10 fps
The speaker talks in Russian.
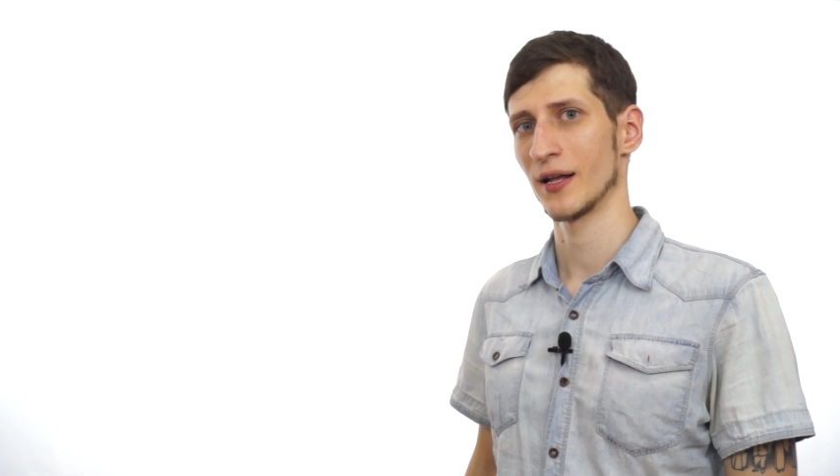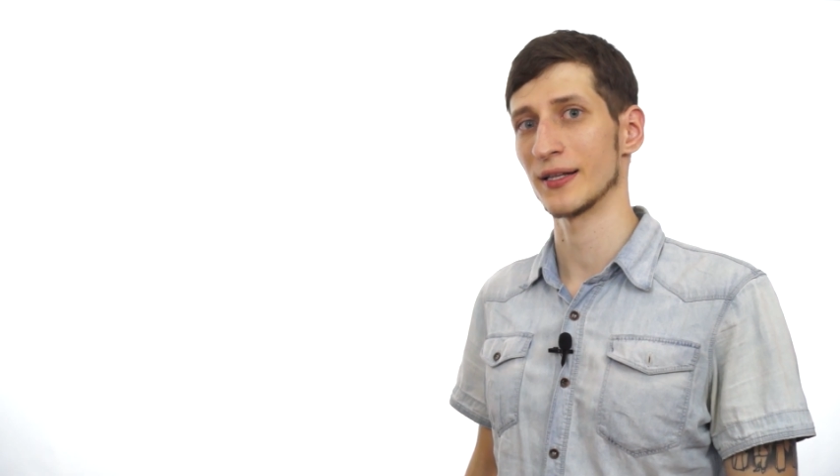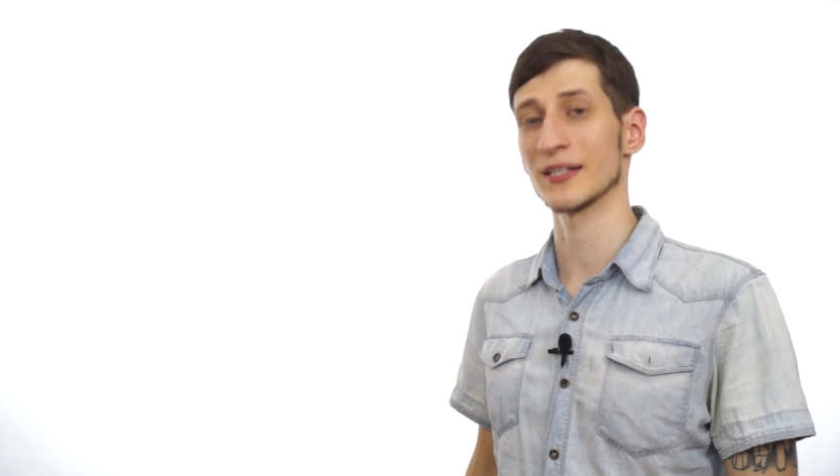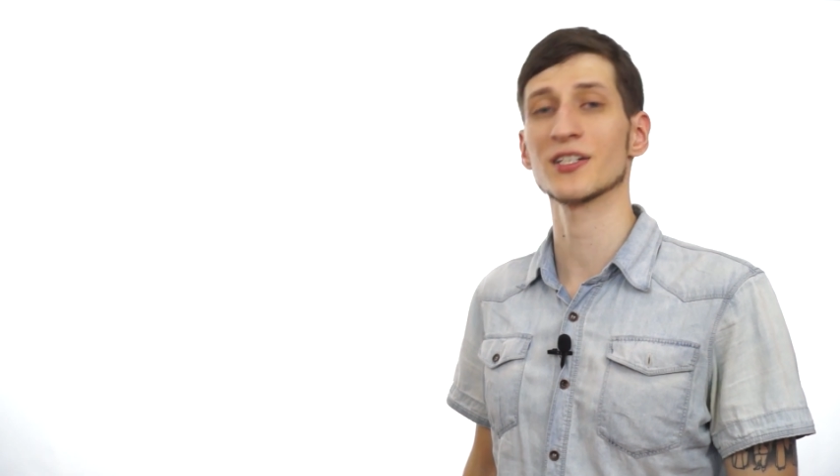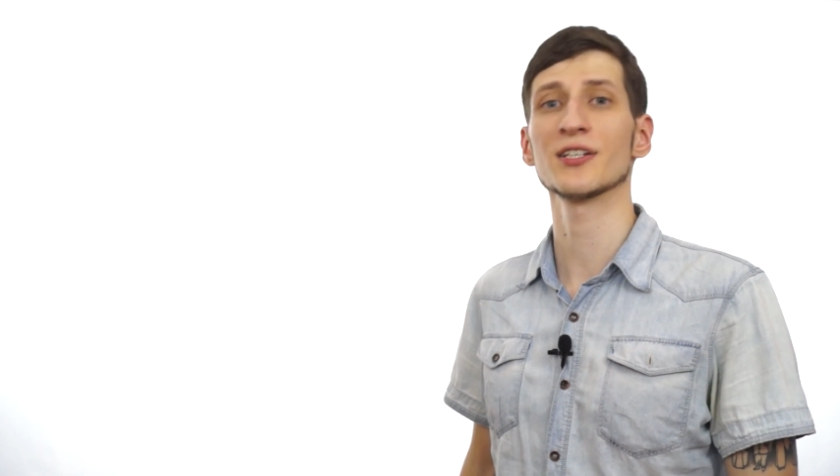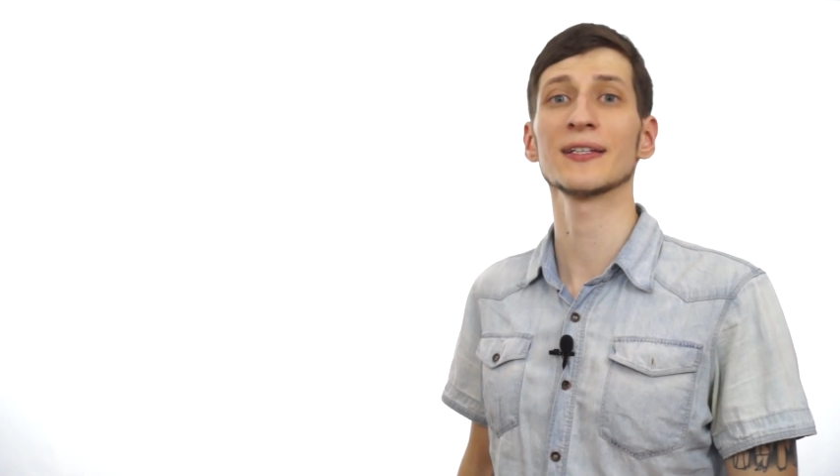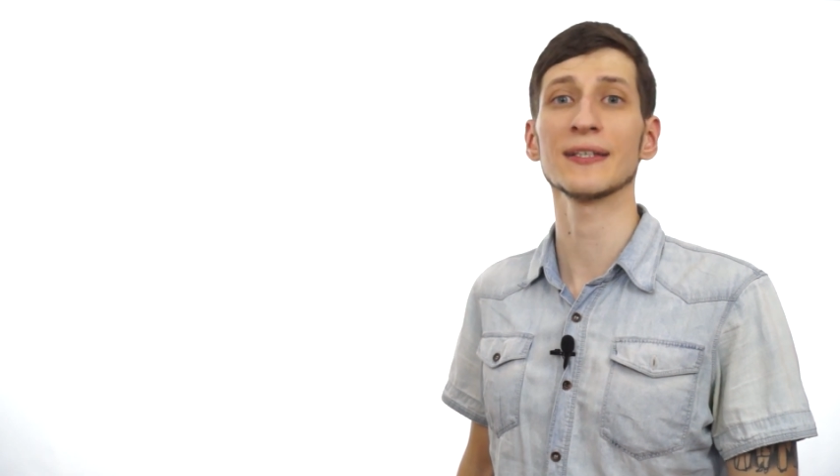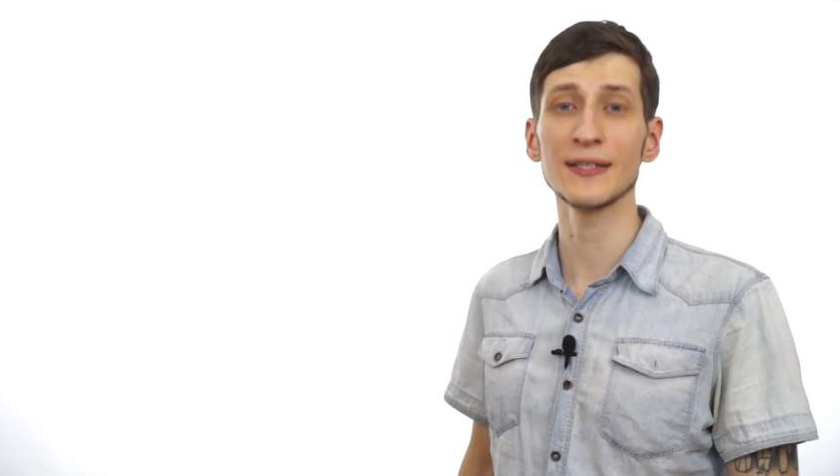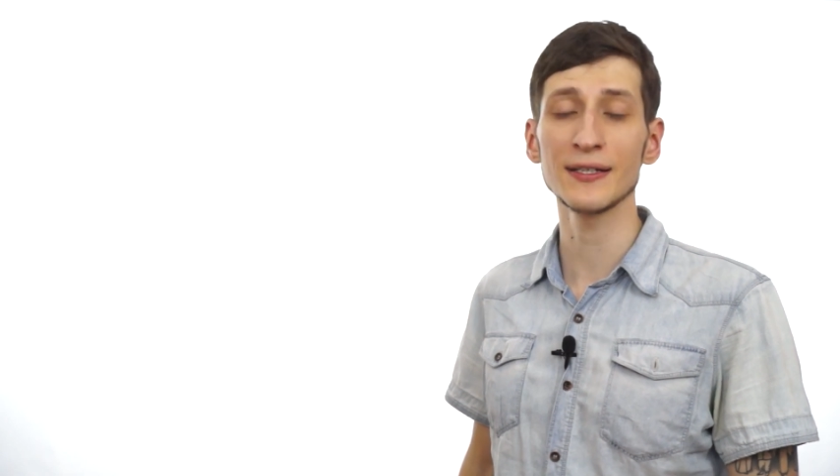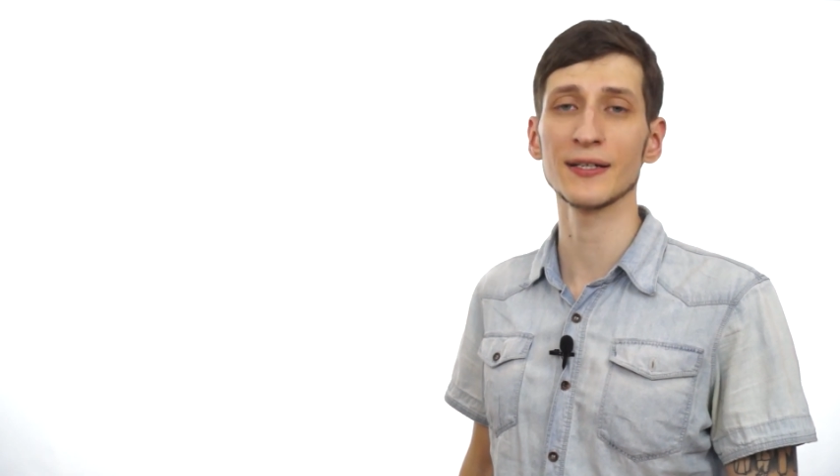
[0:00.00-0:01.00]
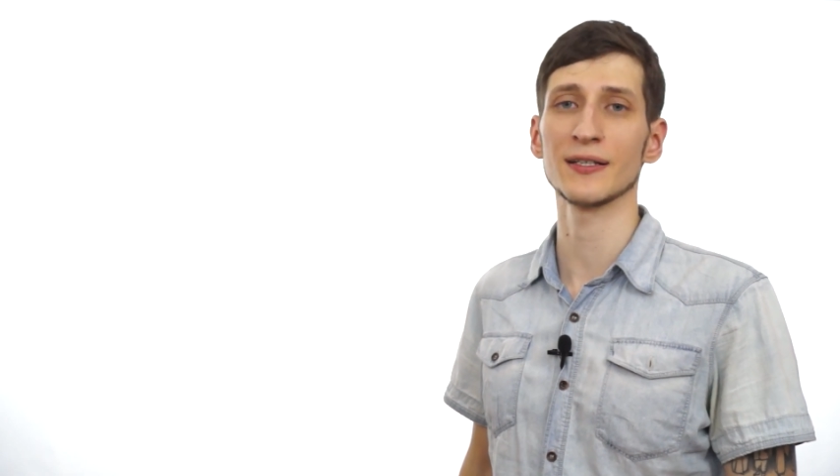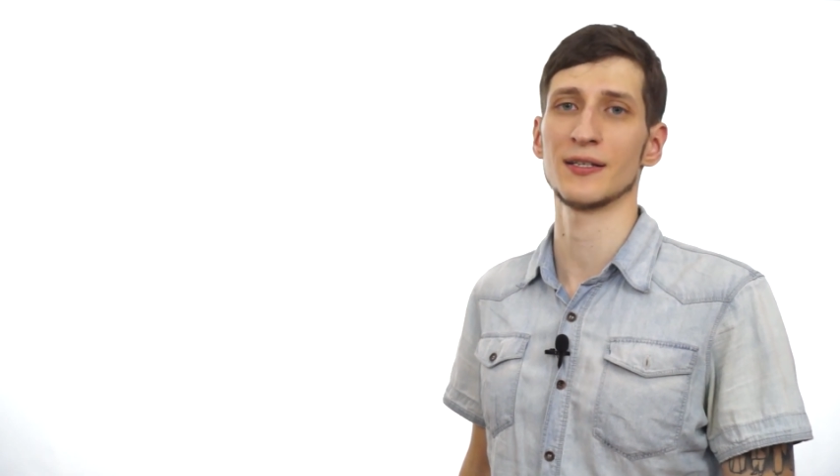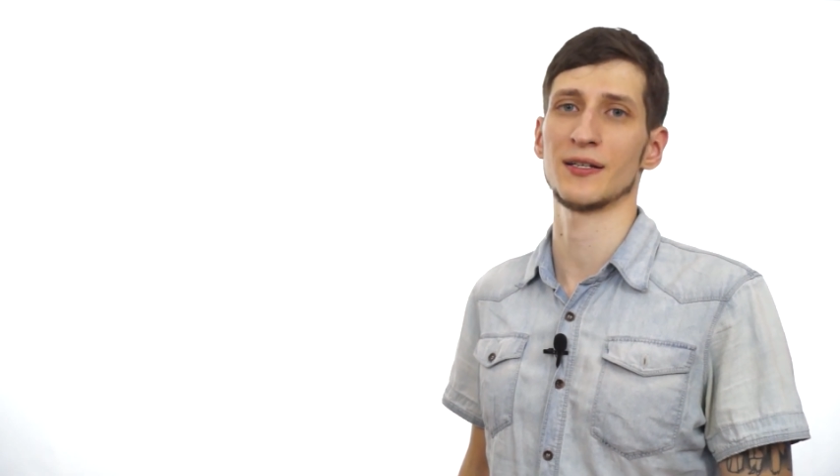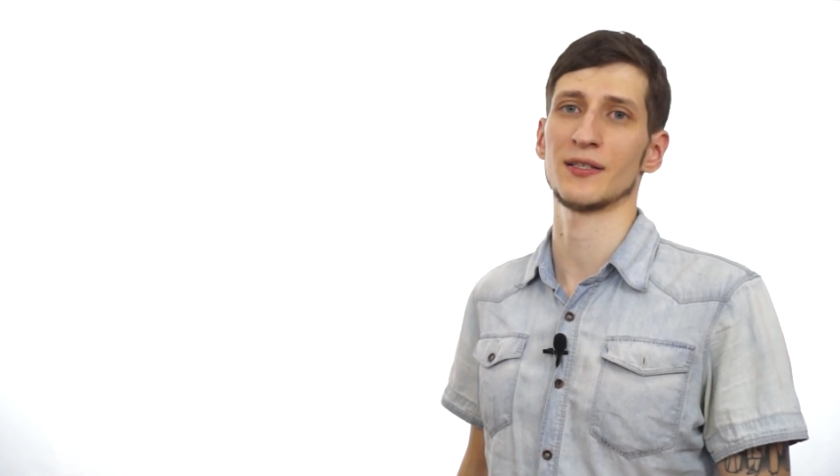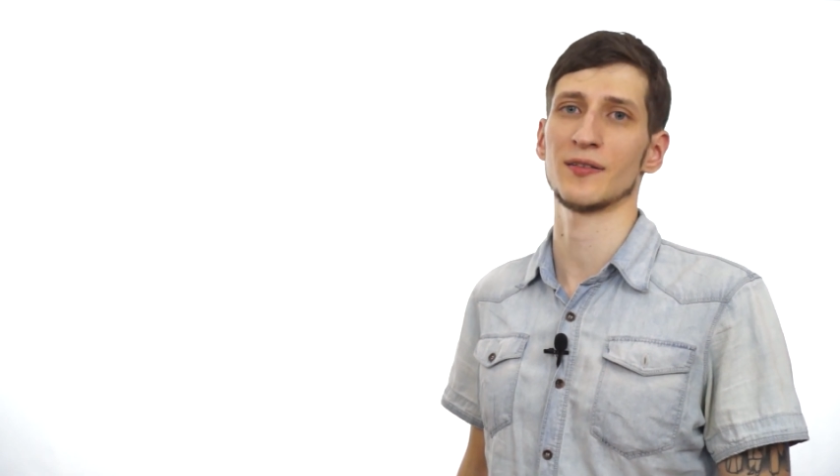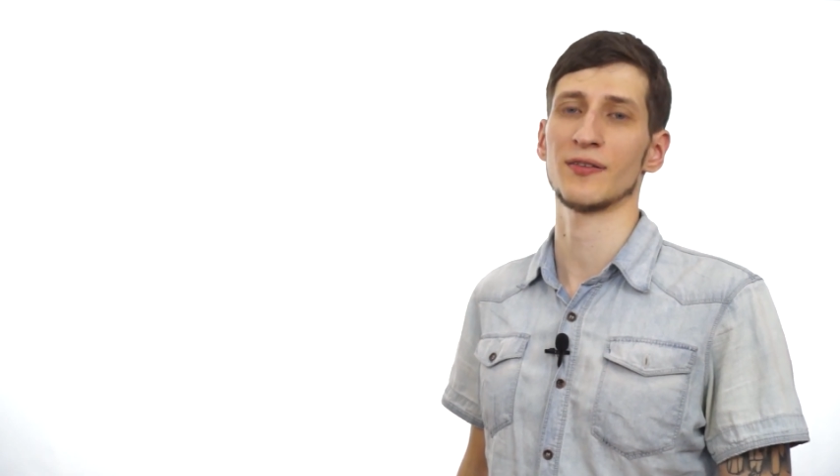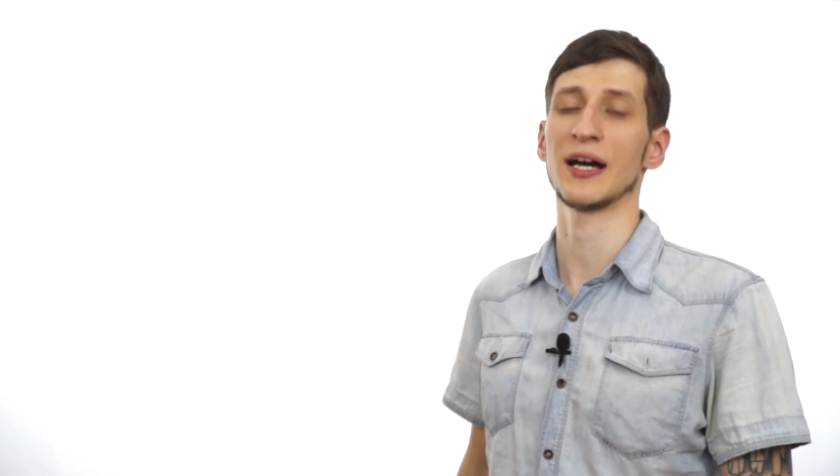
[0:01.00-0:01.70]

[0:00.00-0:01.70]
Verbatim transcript: для защиты их интересов,